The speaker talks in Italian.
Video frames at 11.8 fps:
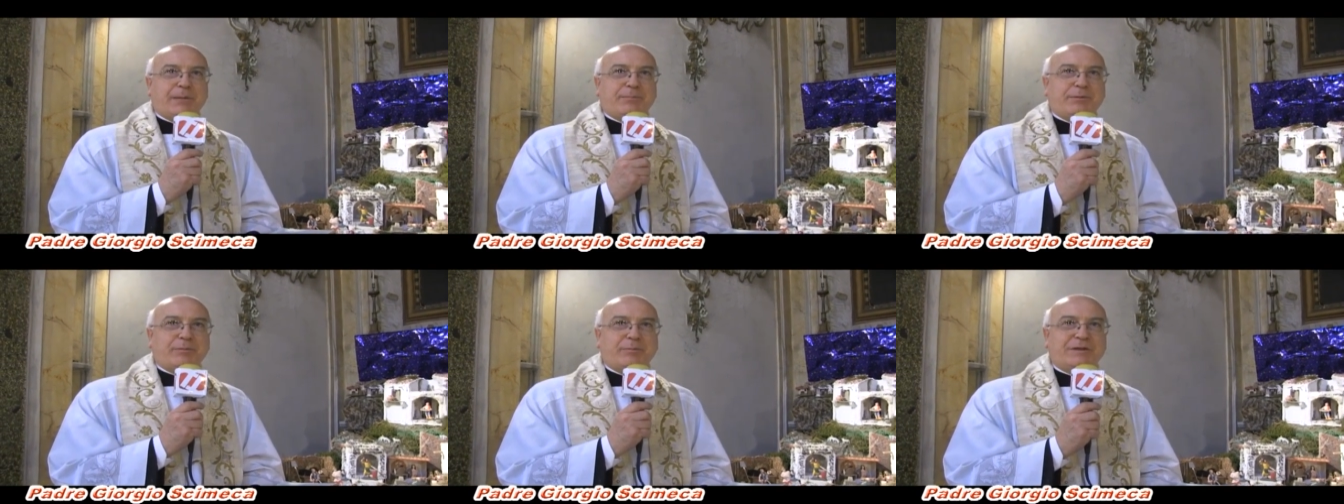Il
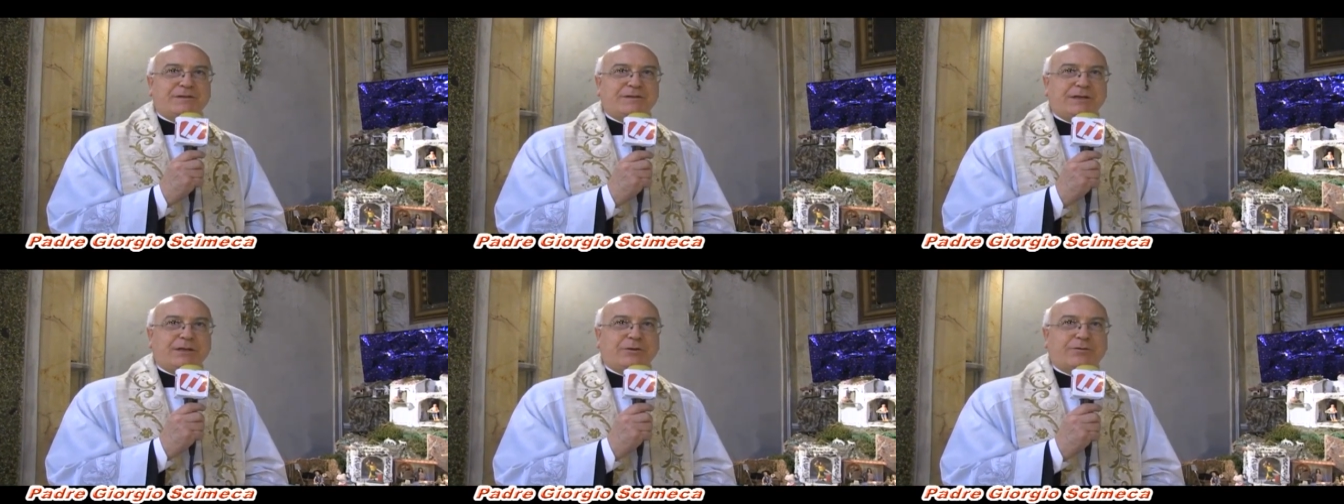primo
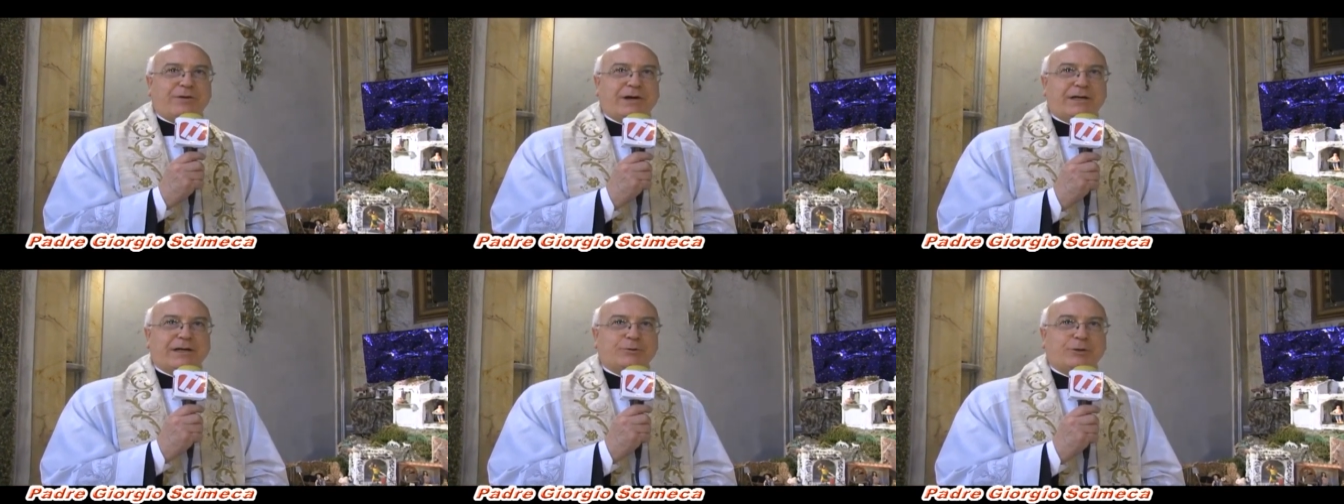pensiero
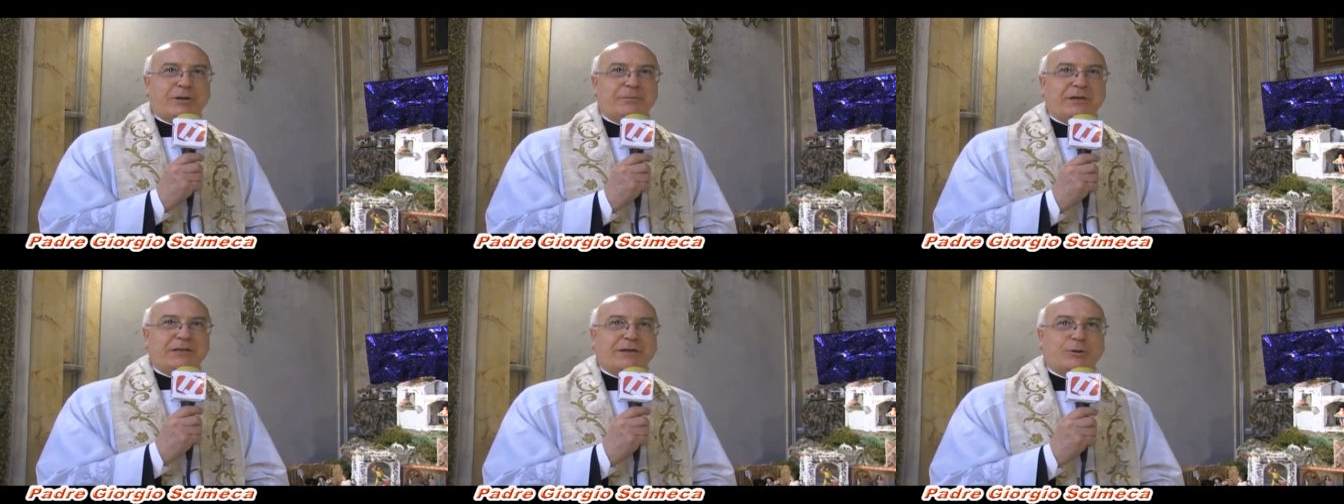va
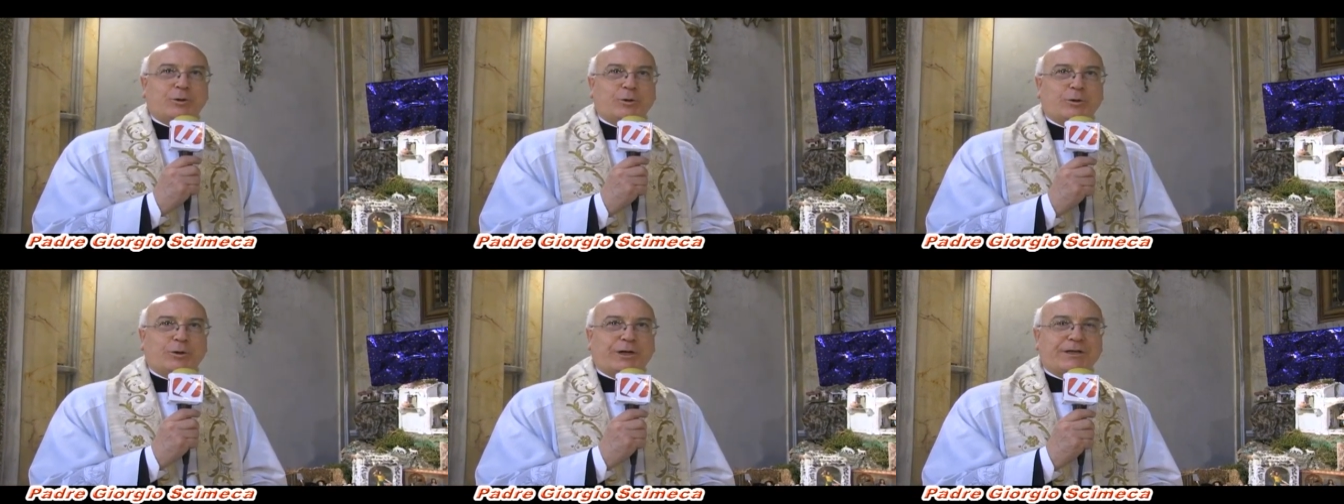naturalmente a
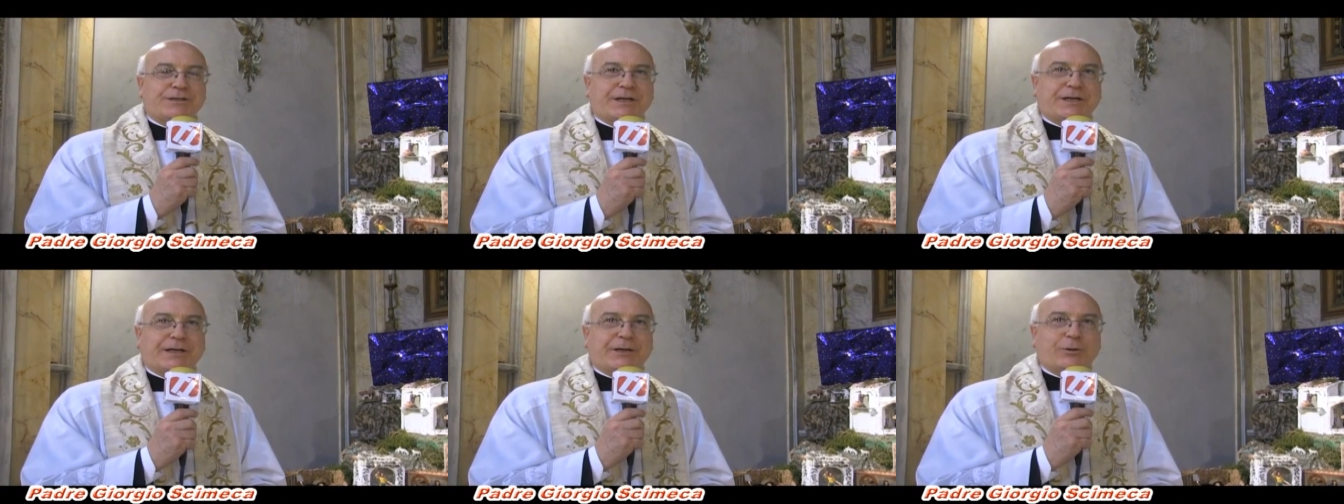coloro che
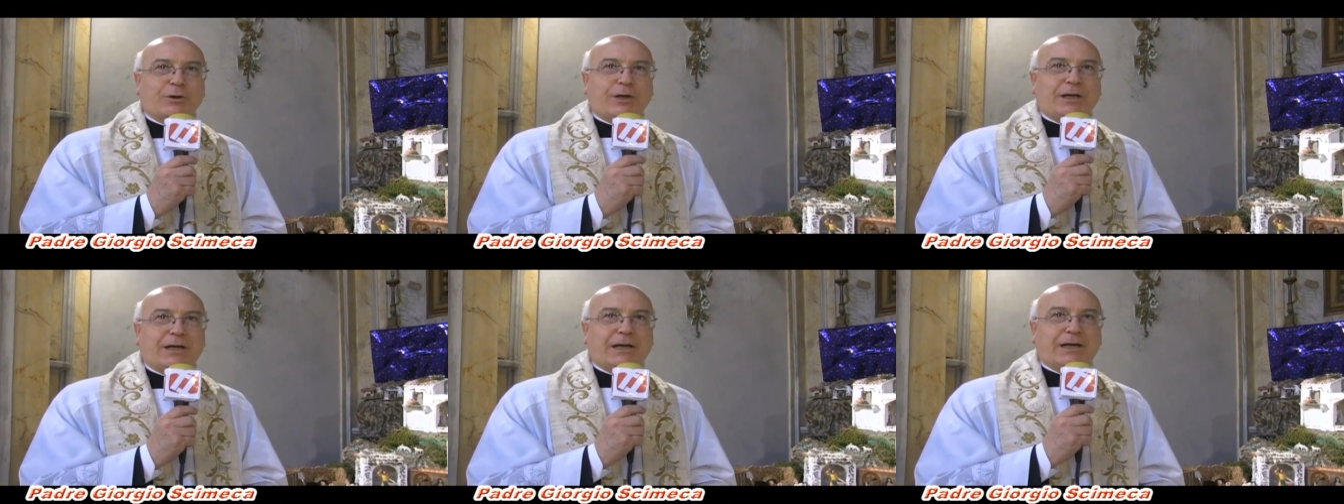cercano
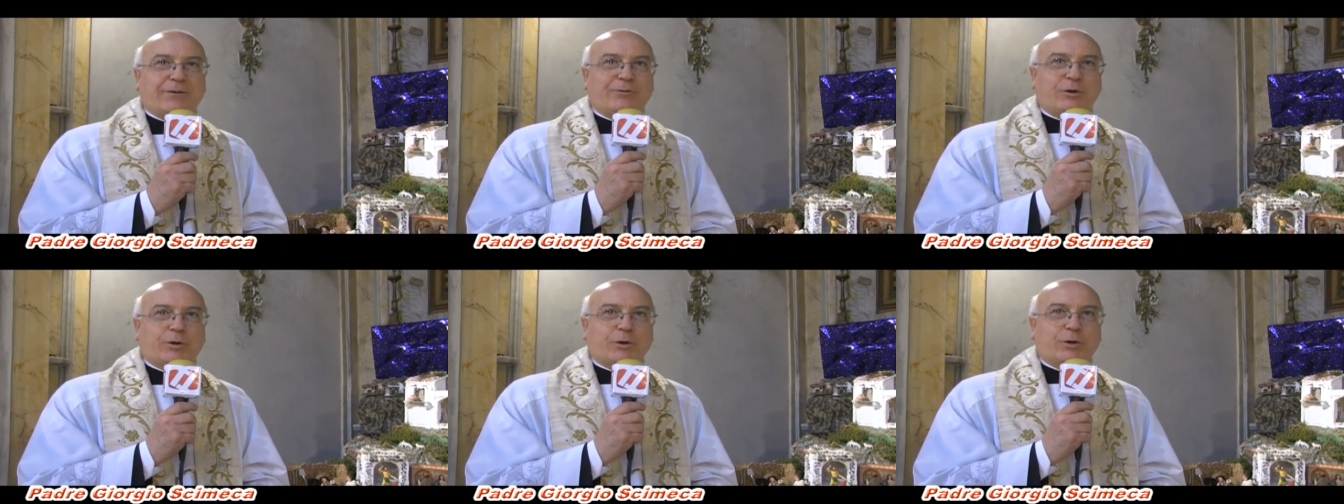il
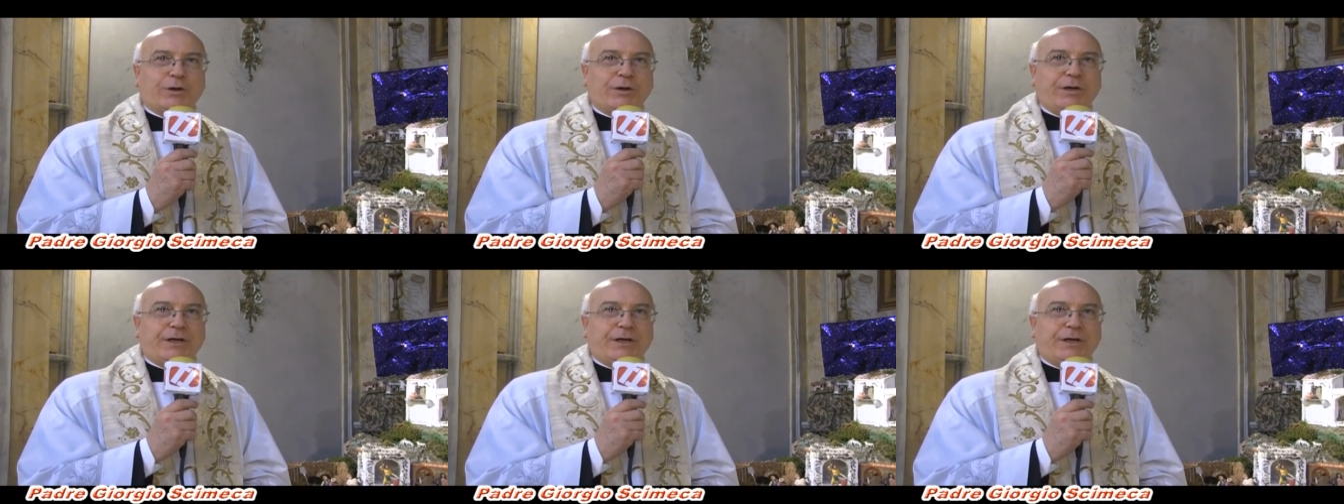lavoro.